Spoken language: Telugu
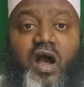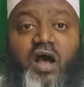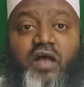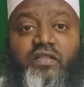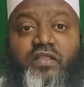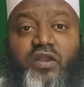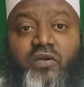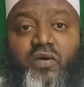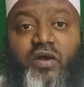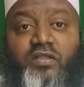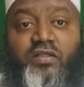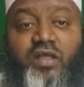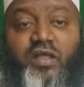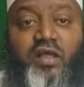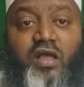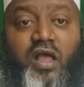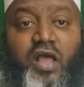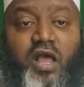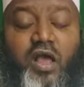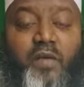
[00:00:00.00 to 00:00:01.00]
ఆ తర్వాత
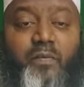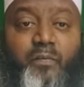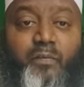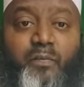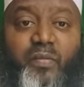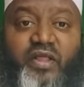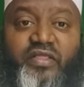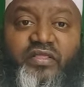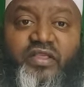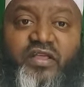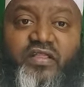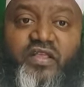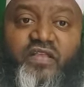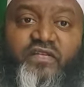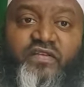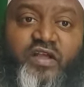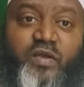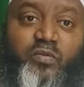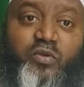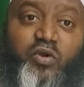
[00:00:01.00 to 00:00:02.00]
మధ్య
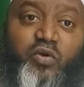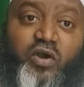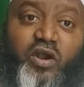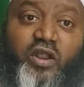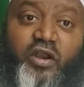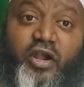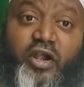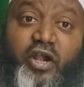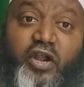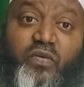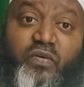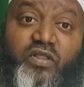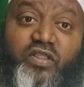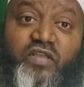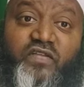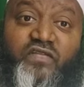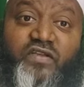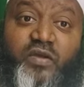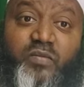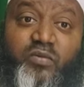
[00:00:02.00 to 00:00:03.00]
దశకంలో కూడా రెండవ
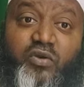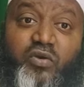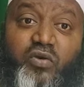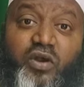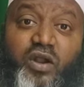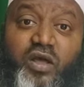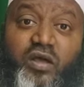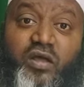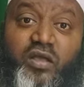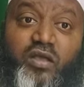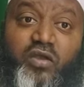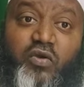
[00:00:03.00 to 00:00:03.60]
దశకంలో కూడా